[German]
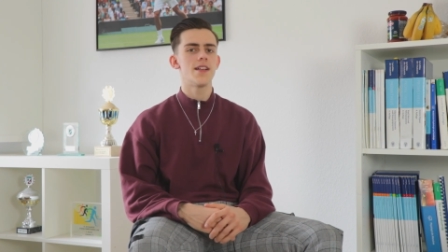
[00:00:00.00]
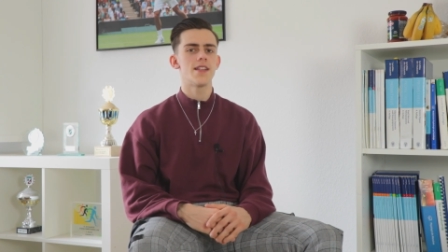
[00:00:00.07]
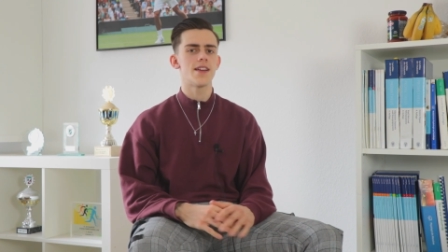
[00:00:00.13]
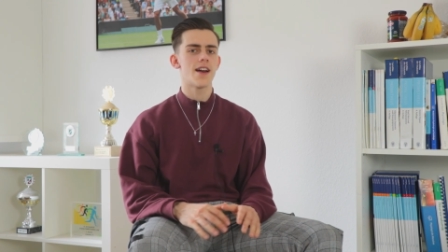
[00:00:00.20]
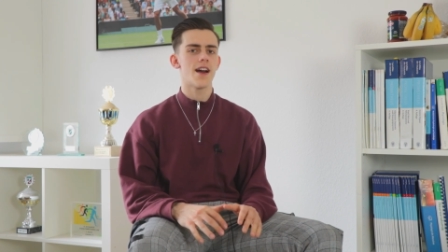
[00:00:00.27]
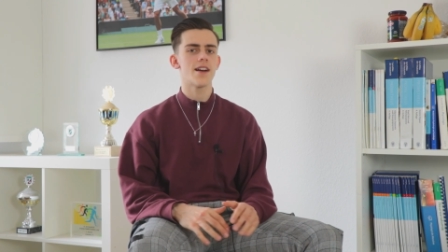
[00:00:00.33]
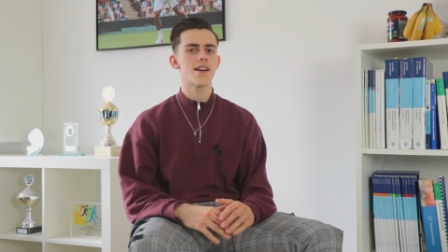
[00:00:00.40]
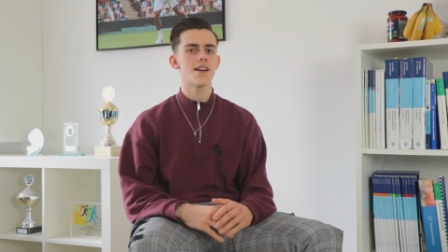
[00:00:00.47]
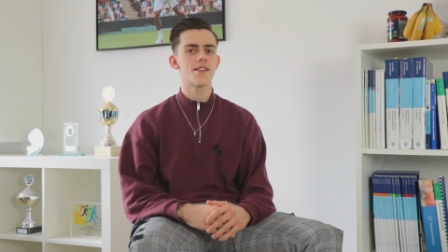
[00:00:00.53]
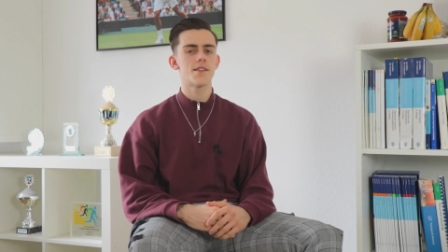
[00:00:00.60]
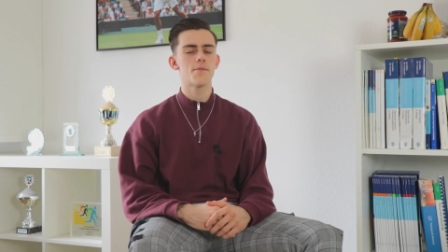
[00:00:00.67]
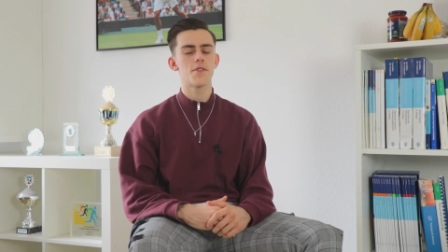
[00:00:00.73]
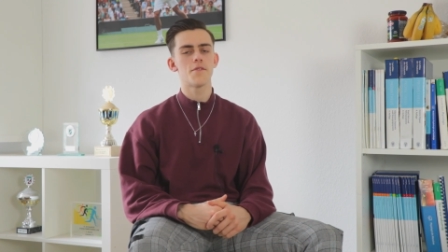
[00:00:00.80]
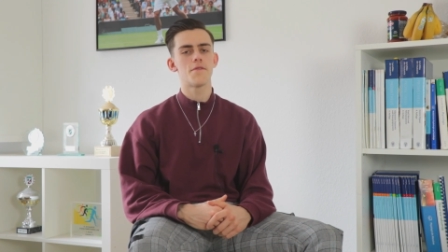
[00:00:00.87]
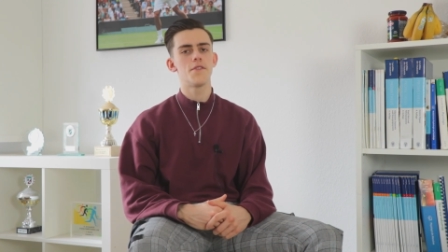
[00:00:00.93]
Die Krankheit ist
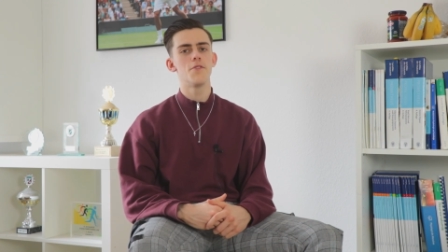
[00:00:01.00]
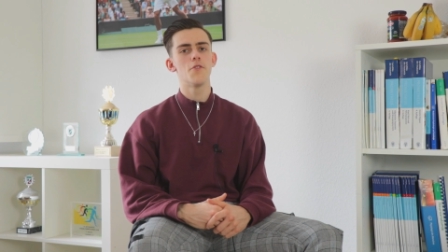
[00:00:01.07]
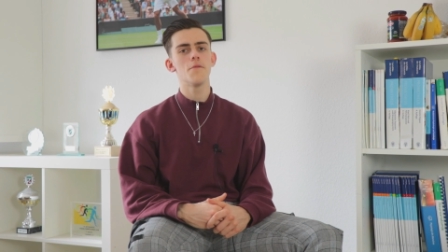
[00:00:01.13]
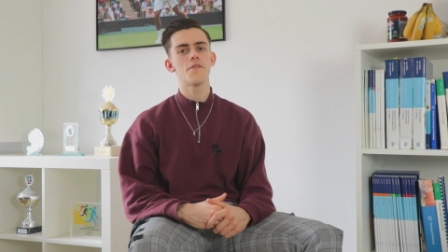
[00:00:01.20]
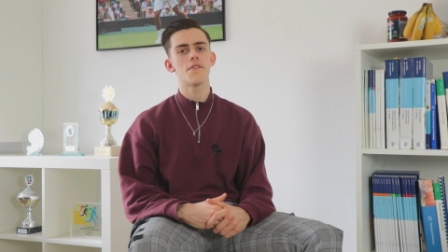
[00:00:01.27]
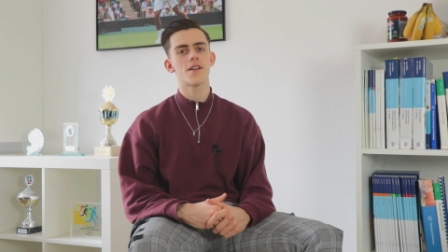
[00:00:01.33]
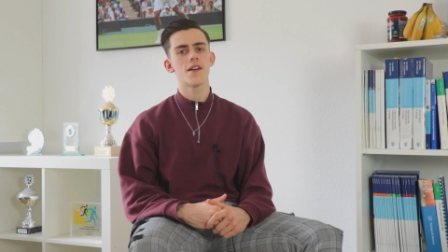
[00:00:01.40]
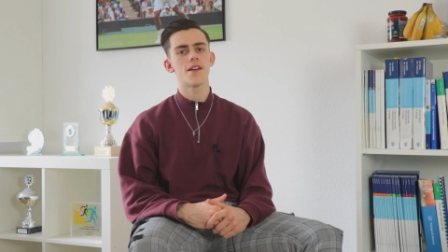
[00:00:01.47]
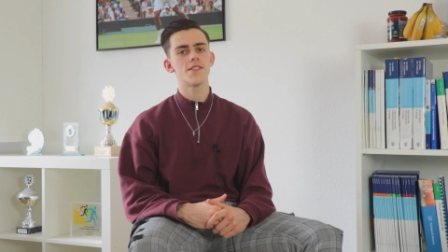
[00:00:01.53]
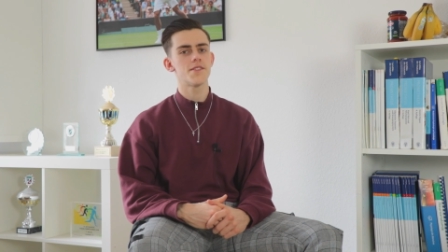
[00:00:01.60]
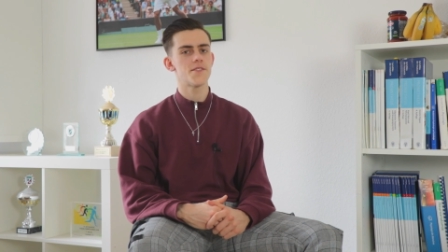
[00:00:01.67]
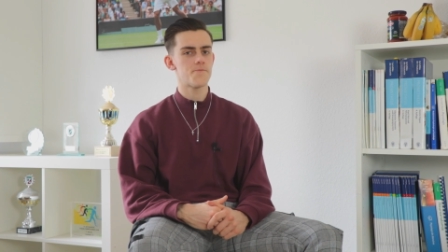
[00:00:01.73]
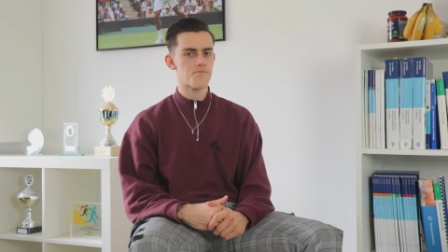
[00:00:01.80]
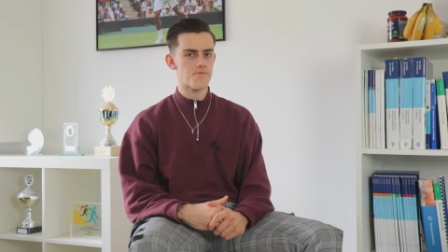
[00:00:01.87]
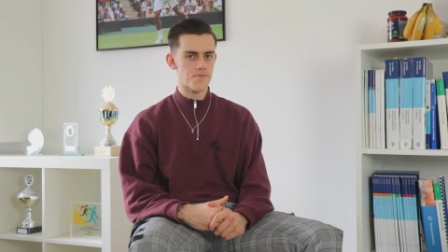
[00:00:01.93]
aber noch viel
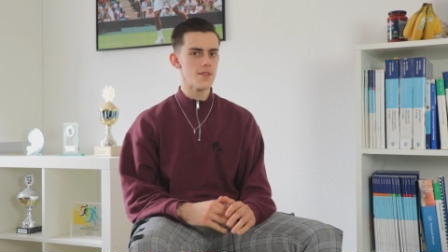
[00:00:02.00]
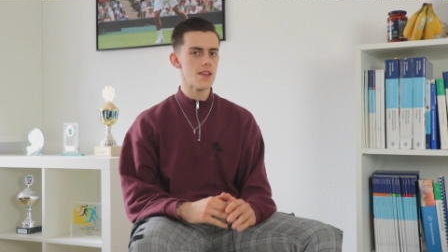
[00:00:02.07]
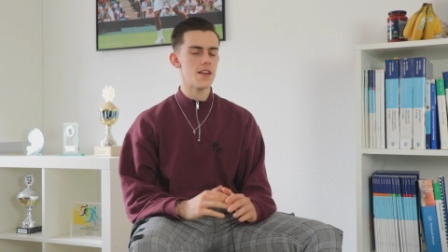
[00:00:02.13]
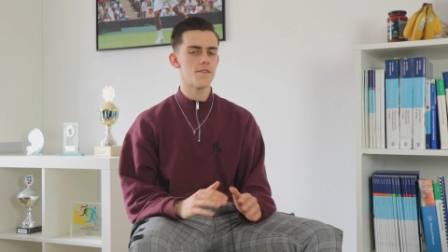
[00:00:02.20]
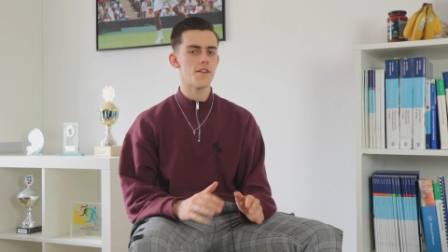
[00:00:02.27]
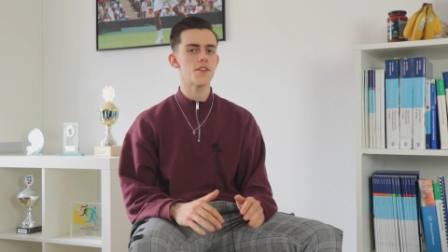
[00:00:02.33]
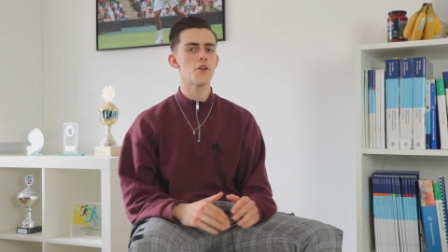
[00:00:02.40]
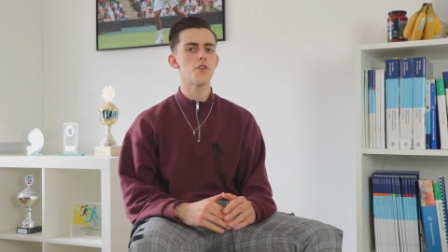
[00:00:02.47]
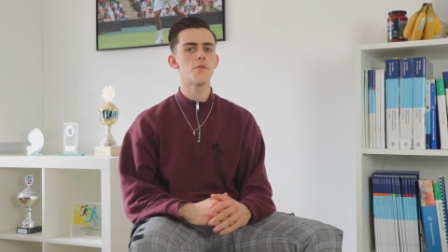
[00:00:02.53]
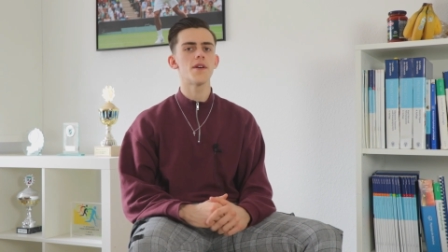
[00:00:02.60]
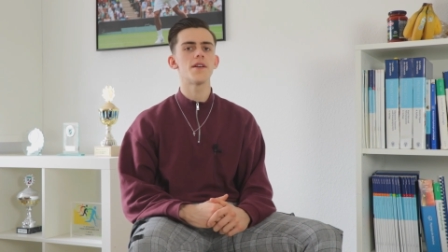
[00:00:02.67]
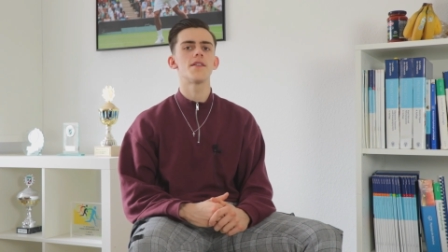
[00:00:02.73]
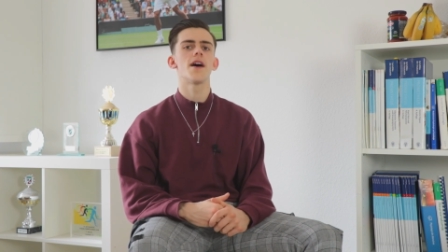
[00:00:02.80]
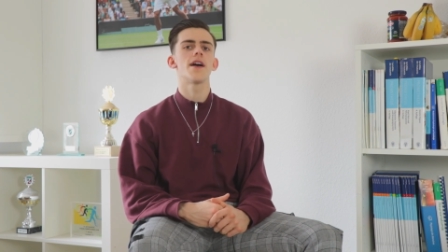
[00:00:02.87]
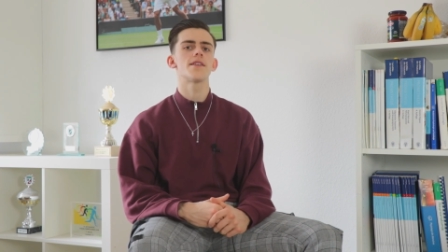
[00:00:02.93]
umfangreicher. Ich werde auch
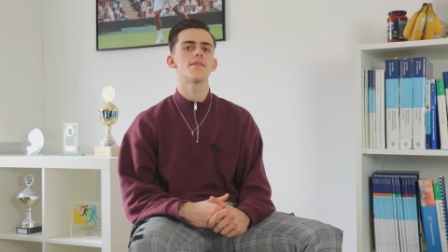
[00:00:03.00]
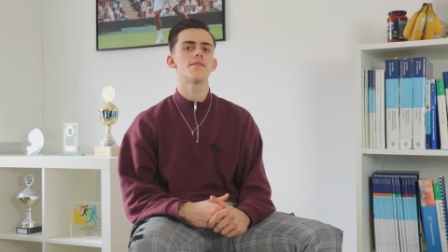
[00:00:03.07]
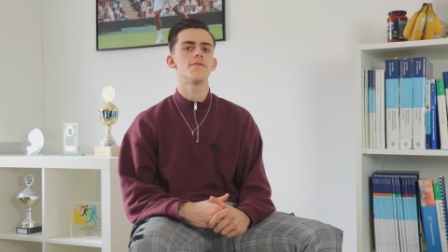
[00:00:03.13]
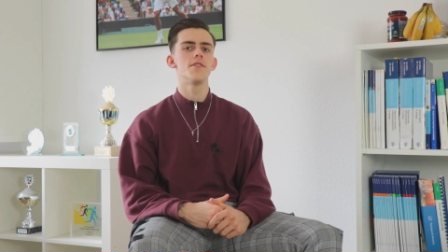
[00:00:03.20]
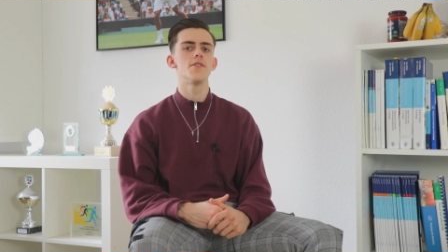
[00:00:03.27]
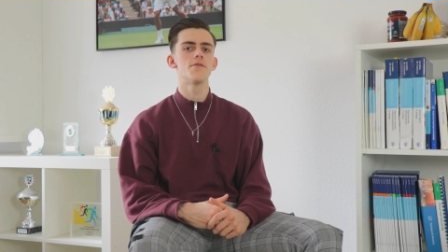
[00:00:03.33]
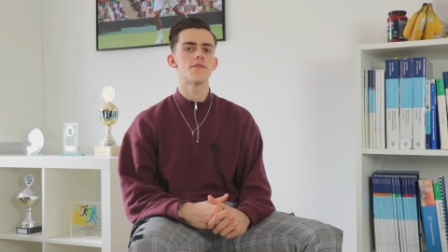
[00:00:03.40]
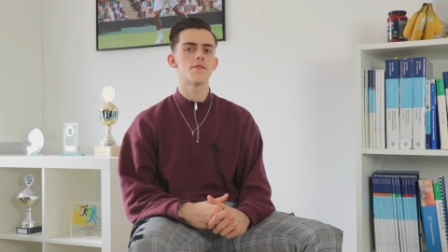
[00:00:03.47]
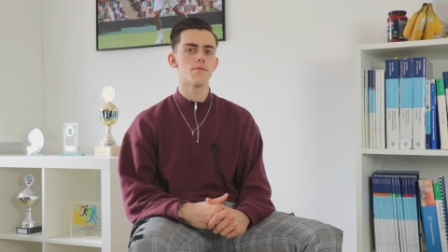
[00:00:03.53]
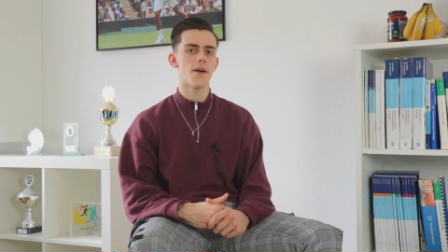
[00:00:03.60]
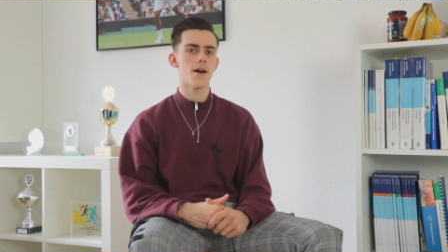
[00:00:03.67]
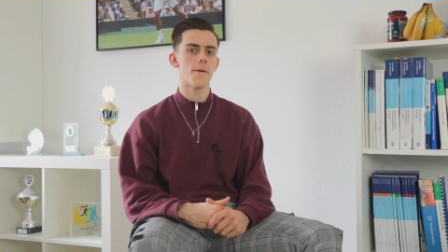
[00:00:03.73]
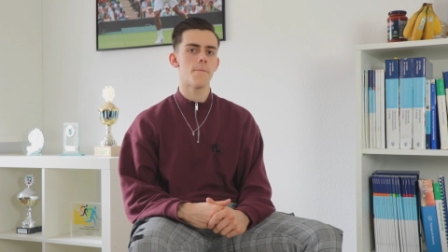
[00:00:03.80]
nochmal ein eigenes Video zu